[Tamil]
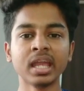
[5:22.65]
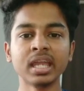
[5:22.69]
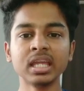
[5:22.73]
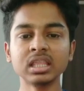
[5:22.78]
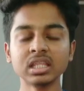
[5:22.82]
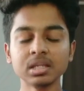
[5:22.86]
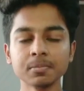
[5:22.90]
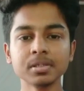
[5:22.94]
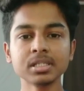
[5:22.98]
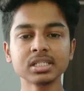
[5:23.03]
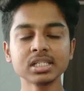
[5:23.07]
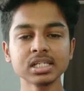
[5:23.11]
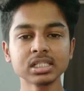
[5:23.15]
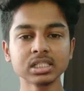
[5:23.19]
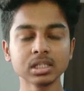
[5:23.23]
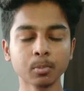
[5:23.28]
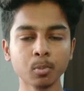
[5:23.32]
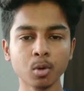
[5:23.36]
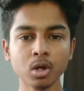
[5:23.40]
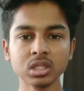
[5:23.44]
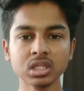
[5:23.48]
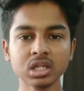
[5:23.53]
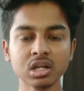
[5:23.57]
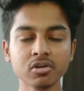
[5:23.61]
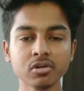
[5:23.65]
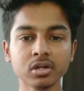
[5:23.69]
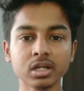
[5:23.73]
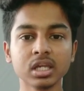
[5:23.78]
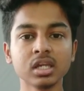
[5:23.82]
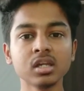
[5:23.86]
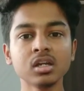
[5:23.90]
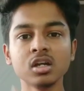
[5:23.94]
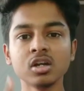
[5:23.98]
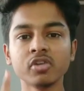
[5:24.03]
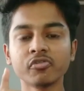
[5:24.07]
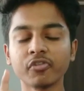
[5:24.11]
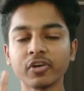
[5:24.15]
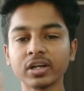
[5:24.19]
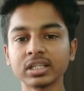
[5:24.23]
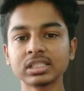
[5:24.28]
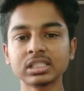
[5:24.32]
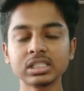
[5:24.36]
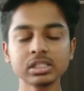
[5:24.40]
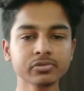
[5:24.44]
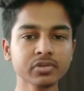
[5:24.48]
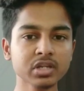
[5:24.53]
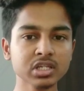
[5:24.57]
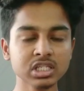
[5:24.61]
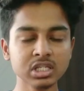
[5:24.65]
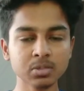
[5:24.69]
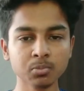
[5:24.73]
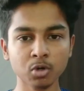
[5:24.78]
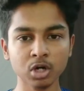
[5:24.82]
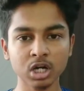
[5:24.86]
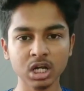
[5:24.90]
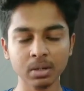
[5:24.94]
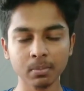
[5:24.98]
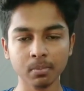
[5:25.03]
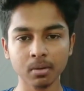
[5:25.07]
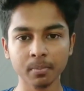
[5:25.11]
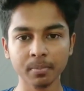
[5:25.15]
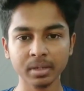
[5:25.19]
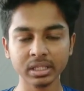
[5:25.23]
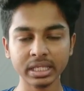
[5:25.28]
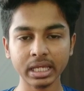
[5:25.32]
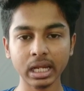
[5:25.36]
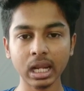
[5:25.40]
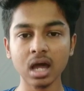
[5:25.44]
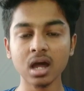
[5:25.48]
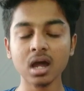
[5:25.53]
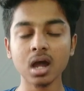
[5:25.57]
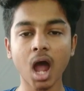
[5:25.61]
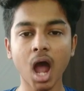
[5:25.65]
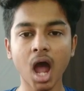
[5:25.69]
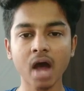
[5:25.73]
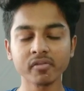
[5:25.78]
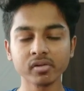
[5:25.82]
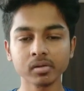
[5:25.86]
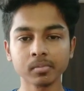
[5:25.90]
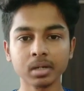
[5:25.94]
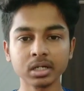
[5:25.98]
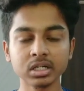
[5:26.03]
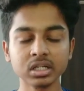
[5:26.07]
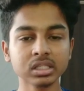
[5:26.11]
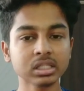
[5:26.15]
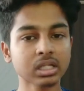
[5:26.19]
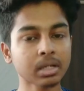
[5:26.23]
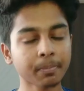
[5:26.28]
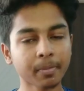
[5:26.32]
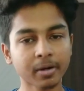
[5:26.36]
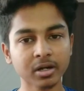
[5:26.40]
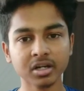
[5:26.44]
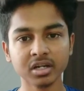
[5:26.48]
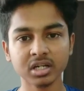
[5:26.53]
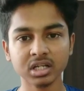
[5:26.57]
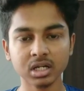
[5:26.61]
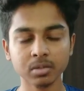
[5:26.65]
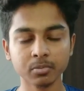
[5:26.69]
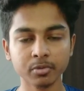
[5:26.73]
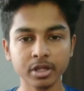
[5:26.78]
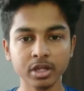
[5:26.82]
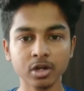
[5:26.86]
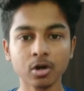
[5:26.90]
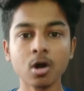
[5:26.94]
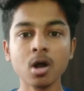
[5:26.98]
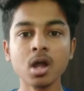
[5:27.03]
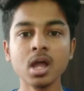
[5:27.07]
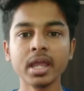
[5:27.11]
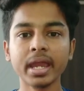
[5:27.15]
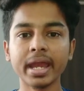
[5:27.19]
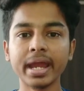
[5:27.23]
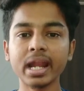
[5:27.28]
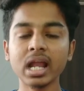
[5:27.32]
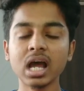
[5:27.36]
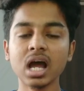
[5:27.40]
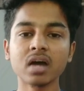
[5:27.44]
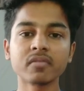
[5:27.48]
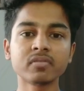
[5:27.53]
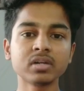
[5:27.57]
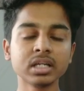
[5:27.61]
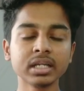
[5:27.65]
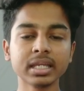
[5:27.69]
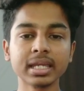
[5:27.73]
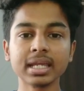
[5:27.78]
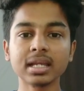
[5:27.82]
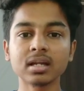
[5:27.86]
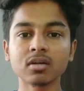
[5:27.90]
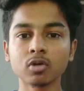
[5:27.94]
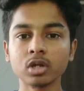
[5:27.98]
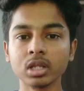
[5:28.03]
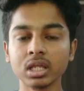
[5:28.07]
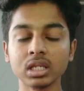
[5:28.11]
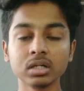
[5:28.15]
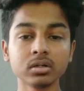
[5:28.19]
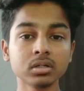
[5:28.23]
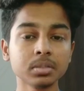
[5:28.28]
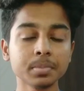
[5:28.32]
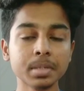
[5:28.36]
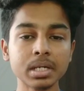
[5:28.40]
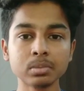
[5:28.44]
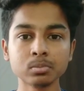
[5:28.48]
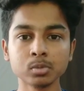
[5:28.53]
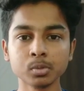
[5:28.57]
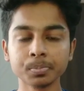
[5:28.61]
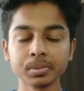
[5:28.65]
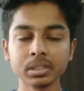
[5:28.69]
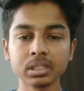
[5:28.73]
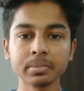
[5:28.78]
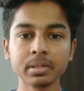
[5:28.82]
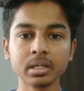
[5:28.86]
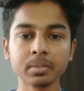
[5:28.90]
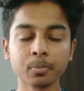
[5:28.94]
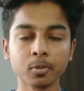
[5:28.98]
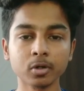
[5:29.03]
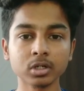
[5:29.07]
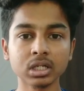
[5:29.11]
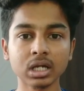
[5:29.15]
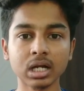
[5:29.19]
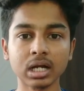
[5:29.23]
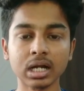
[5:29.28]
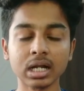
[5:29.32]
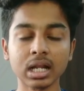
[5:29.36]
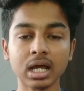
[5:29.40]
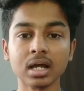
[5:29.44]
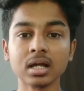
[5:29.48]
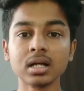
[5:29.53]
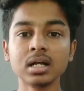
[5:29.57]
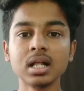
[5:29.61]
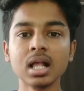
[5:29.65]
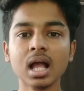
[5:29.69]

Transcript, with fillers: இந்த பிஸ்னஸை பொறுத்தளவுக்கு ஃபஸ்ட்டு ஃபஸ்ட்டு போட்டிருப்பான் பார்த்தீங்களா அவன் மட்டும்தான் பணம் எடுக்க முடியும் ஏன்னா அவனுக்கு கீழே ஒரு இருபது பேர் முப்பது பேர் போட்டாங்கன்னா